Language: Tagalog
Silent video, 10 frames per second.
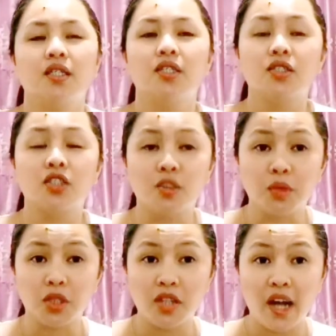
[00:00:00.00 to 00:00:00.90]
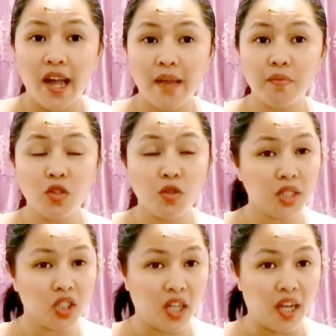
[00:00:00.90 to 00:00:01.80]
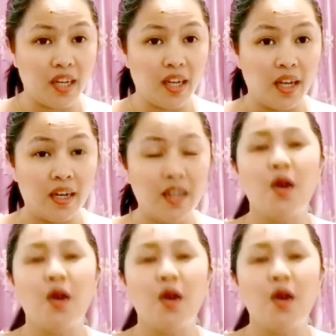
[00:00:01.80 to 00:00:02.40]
subscribe to my channel.